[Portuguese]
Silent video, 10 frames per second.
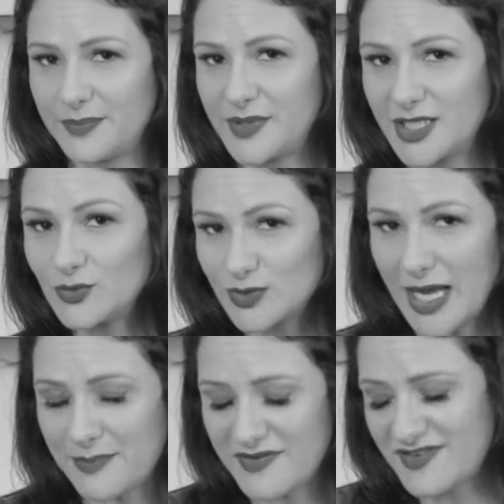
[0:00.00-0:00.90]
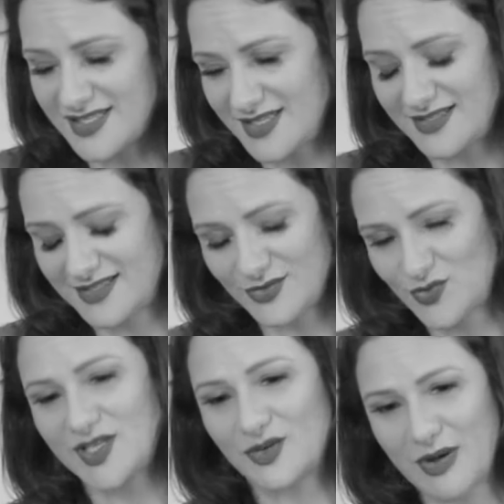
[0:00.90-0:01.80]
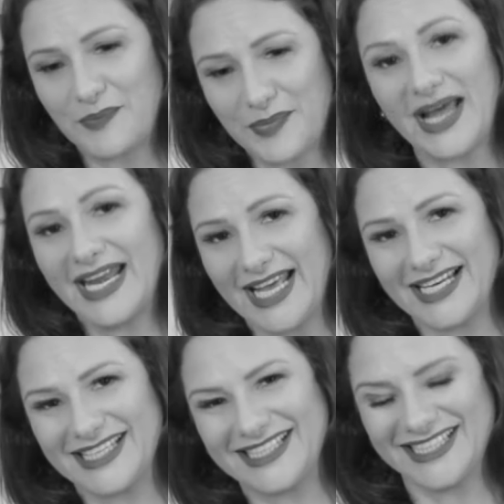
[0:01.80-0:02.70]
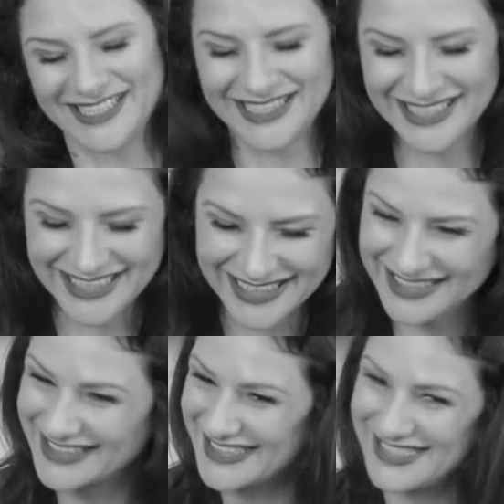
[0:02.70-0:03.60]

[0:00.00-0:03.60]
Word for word: Porque não dá para fazer se não ser numa panela, né? Sem panela.